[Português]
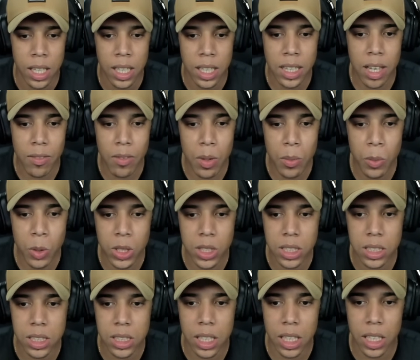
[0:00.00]
Tava muito
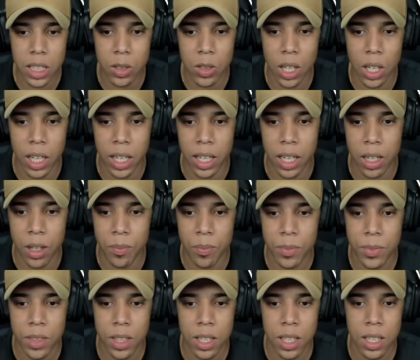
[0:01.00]
estranho, galera.
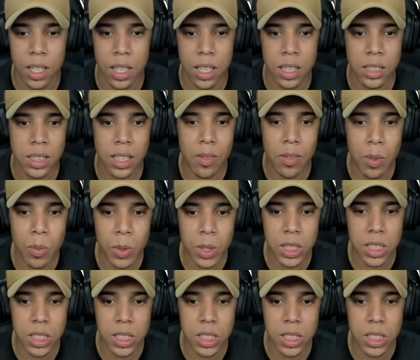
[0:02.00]
Tava muito